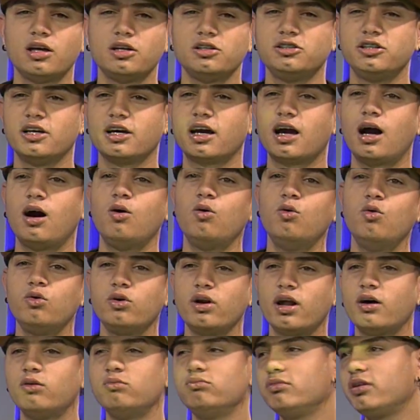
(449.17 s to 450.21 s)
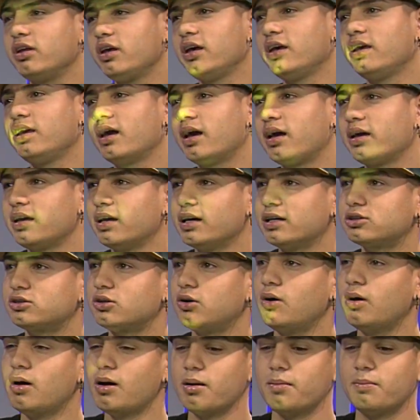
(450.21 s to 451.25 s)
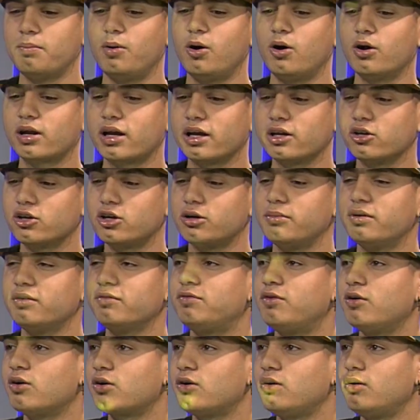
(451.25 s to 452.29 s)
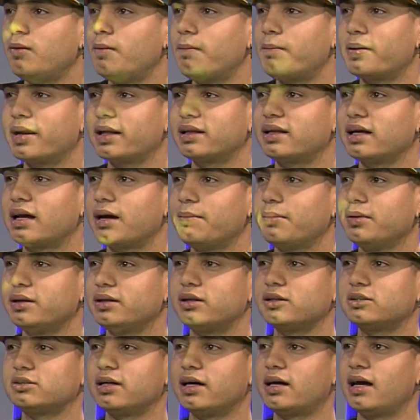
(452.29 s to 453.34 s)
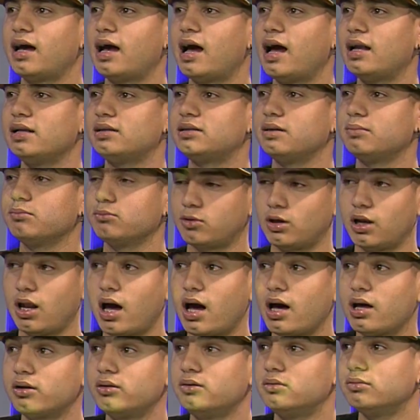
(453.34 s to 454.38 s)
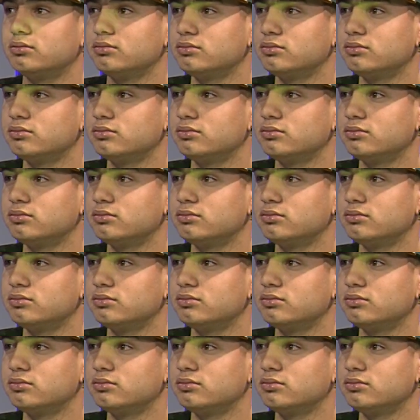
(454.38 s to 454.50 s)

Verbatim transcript: Llega una, un día y eso, porque yo no me enfoco prácticamente. Pero ha ganado, ¿no? claro.